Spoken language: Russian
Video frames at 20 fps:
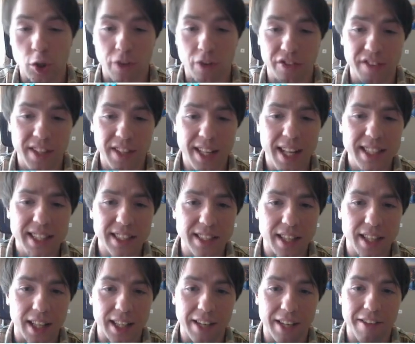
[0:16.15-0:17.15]

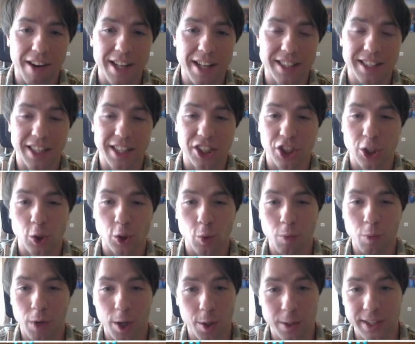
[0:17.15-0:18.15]
F12, открывается наша
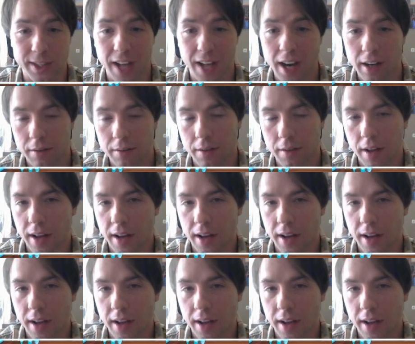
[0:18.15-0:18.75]
сумка-рюкзак.